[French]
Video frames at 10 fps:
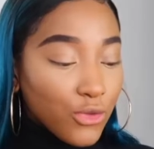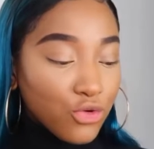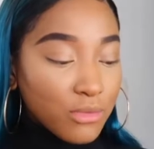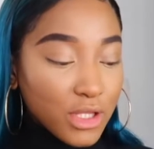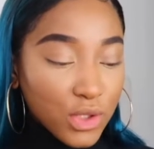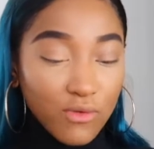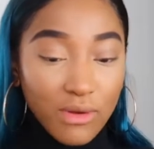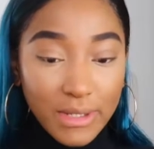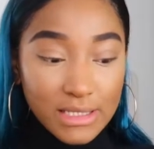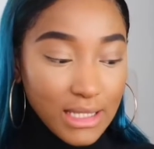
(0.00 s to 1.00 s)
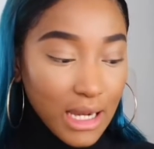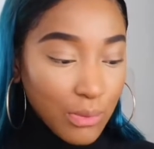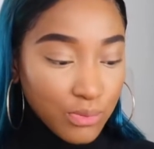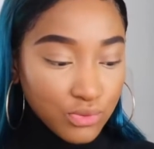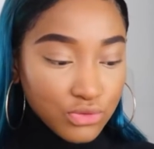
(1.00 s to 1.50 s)
Donc maintenant on va passer à
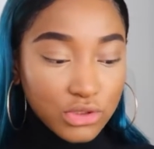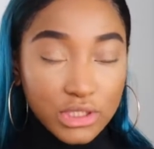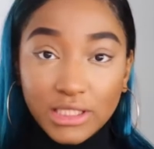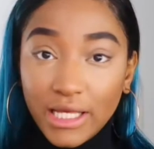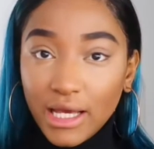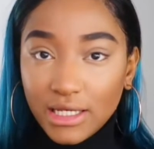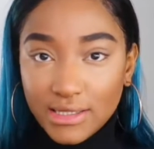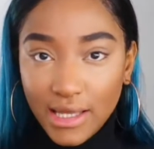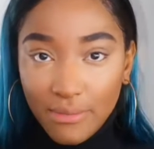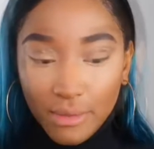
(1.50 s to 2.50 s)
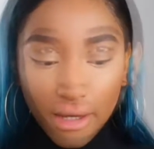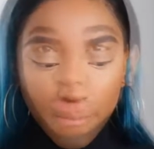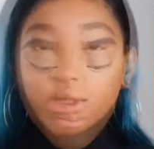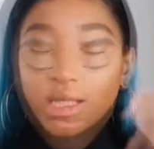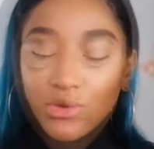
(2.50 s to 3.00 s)
la poudre de ces
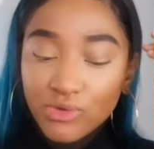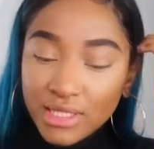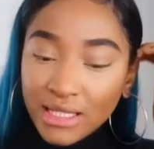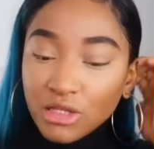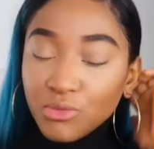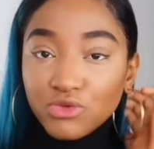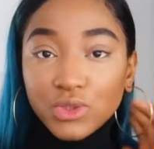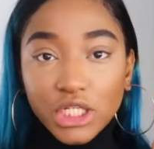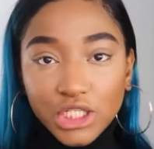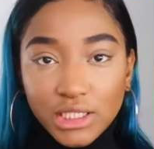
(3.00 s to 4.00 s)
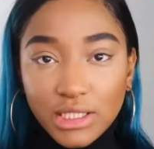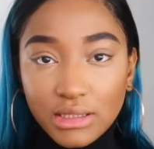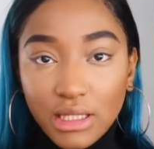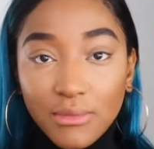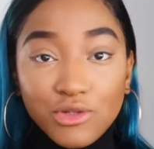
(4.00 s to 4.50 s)
RCMA. Il y a aussi un autre produit que j'ai
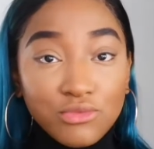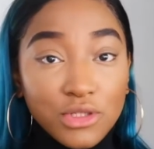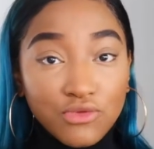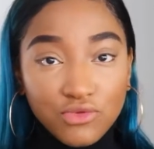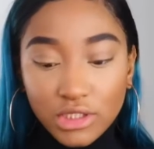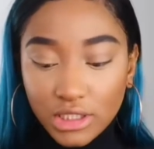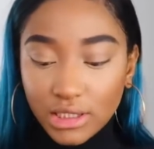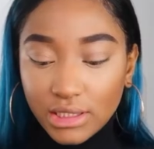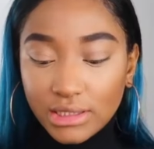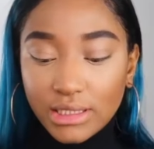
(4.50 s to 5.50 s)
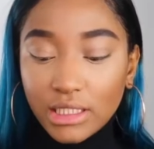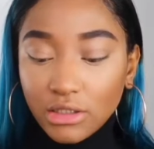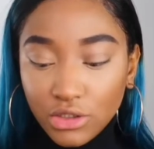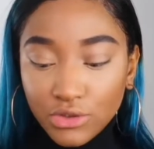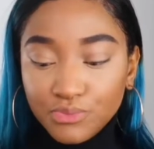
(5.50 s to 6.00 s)
testé mais j'ai oublié de vous dire
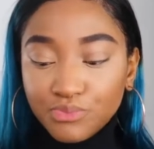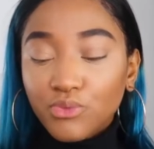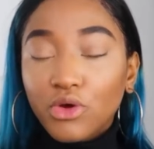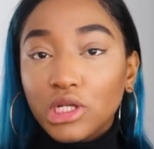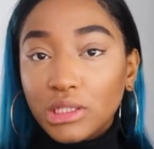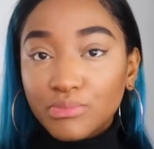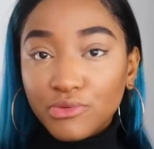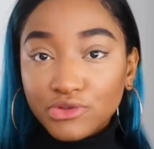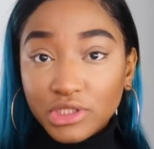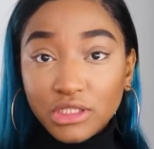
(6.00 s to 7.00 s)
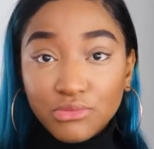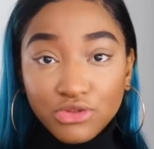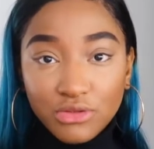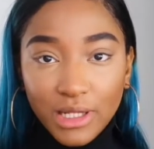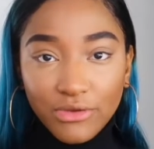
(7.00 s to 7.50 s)
c'est euh, les de ce
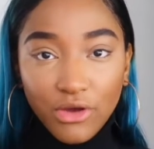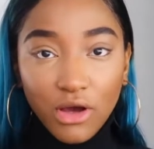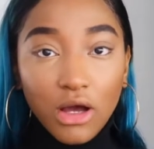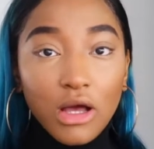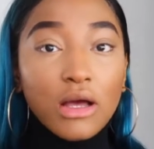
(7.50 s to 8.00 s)
Beauty Blender.